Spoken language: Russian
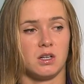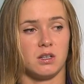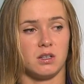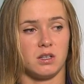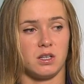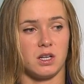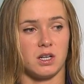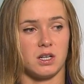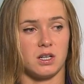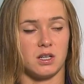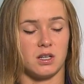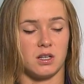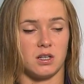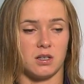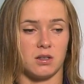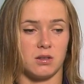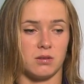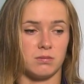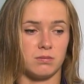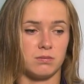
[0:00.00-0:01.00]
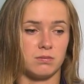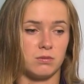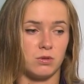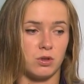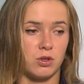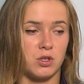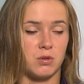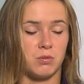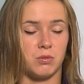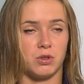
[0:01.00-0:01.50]
я
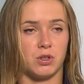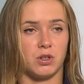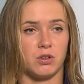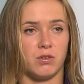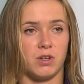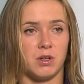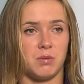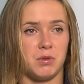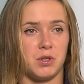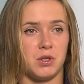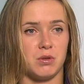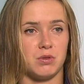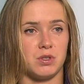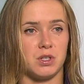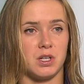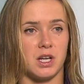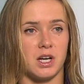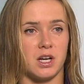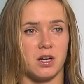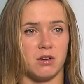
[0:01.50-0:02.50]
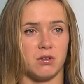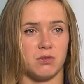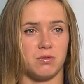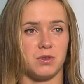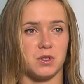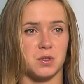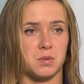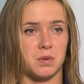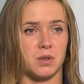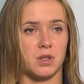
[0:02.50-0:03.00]
очень много времени уделяю
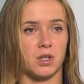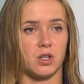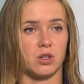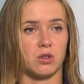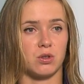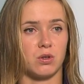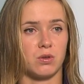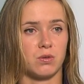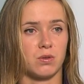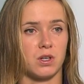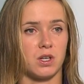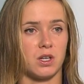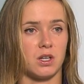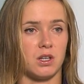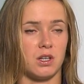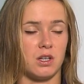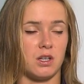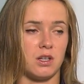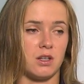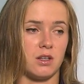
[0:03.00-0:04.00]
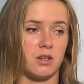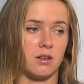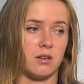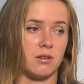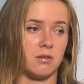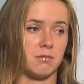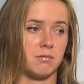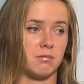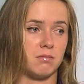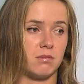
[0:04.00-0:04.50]
физподготовке,
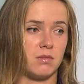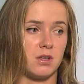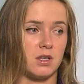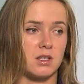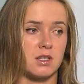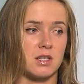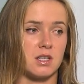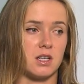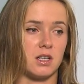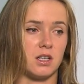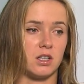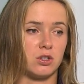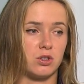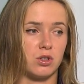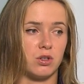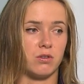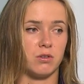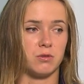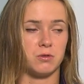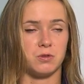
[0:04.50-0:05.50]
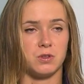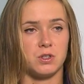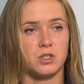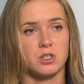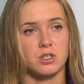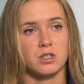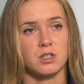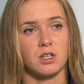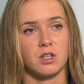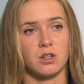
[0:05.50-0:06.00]
и если я готова
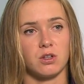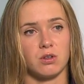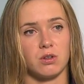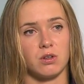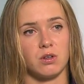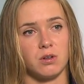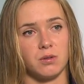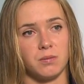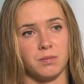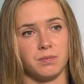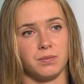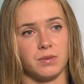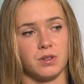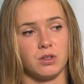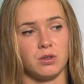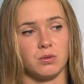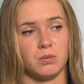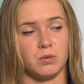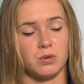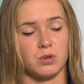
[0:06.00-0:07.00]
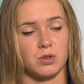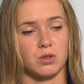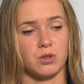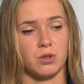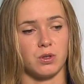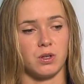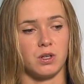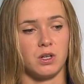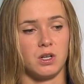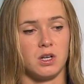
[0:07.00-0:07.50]
физически, то я думаю,
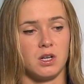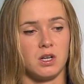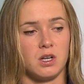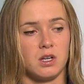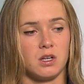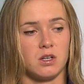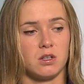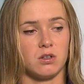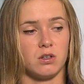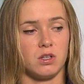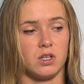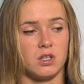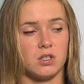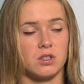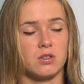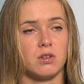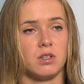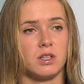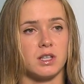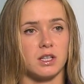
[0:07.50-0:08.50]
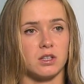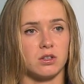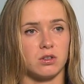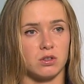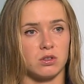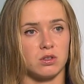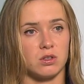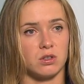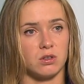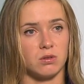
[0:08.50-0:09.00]
что и результат
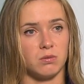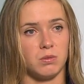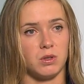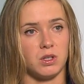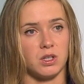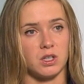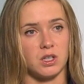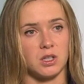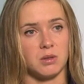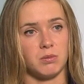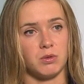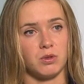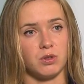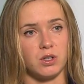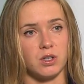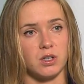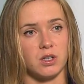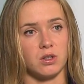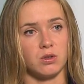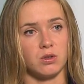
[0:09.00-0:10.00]
тоже у меня намного